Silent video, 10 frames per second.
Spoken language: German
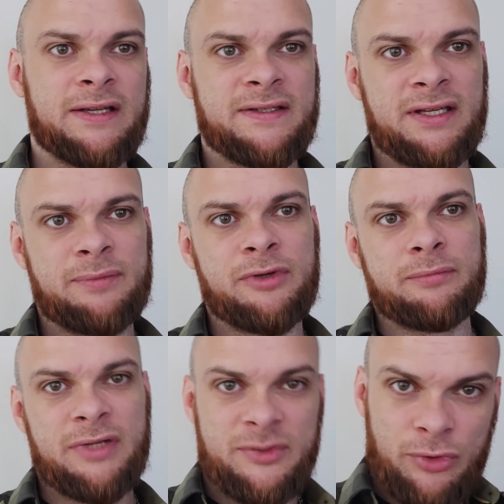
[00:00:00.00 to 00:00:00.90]
dass er ihn mit
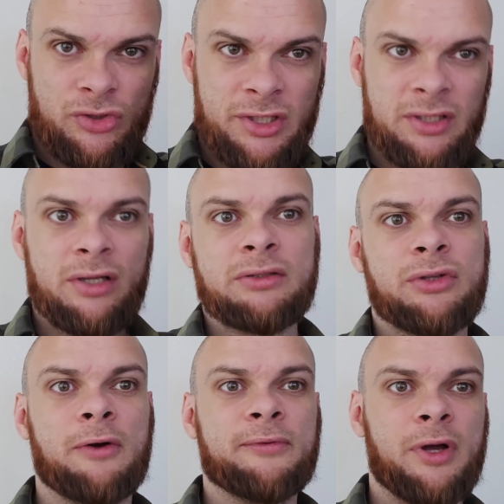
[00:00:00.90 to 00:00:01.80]
dem Baseballschläger
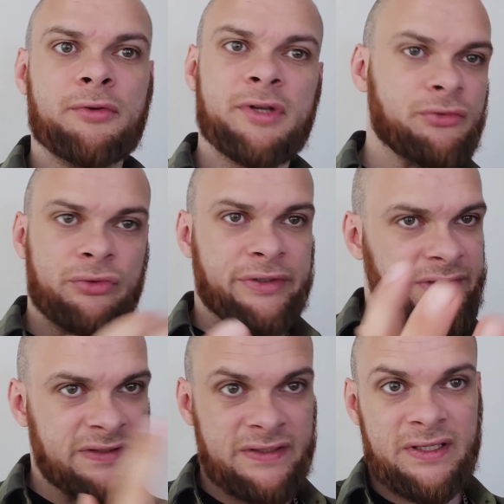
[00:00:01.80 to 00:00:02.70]
draufgehauen hat und dann
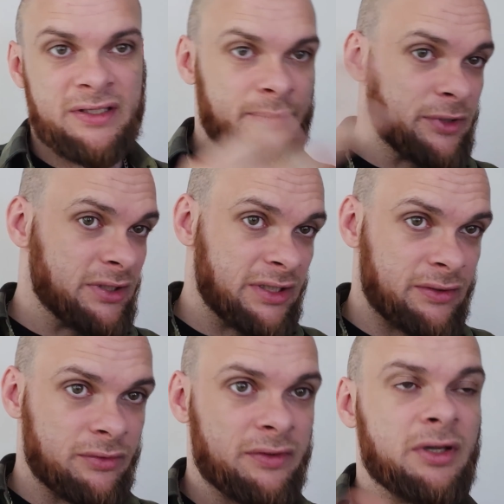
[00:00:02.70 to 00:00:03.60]
hat er sich daneben
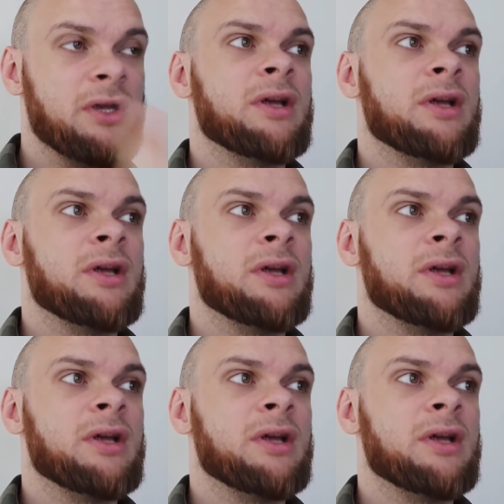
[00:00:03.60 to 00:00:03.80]
gelegt und